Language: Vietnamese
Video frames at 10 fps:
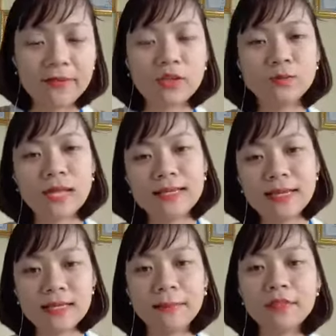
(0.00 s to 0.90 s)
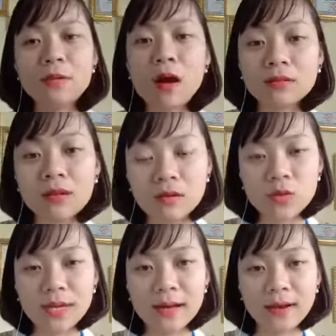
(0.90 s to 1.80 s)
và chúng ta sẽ chăm sóc họ thường
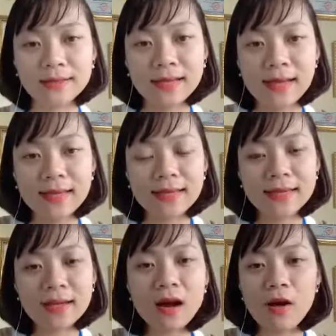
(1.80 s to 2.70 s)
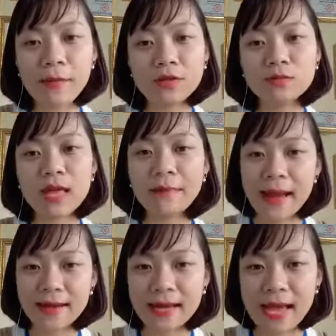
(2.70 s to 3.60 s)
xuyên hơn, thì cái cơ hội mà chúng ta
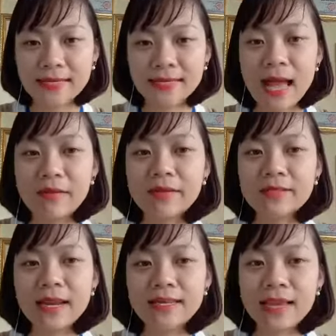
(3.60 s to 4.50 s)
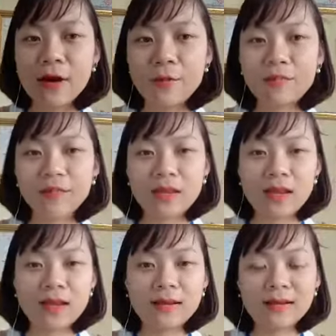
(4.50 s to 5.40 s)
bán được hàng sẽ cao hơn rất là nhiều.
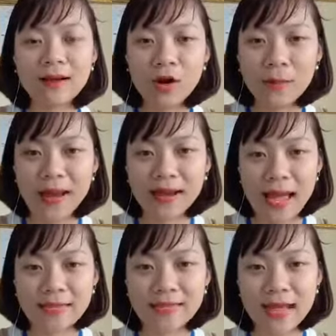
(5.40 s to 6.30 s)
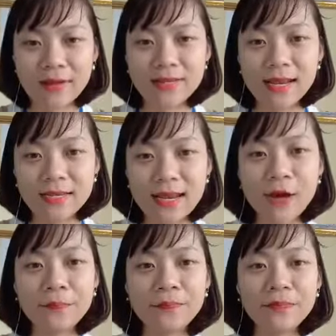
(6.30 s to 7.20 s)
Đấy, cái cơ hội bán được hàng sẽ cao hơn rất là nhiều.
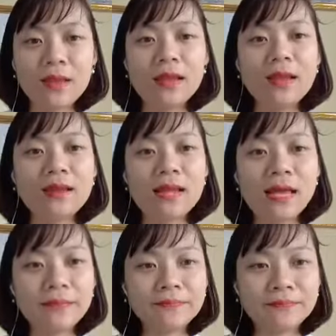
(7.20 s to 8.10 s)
Đấy,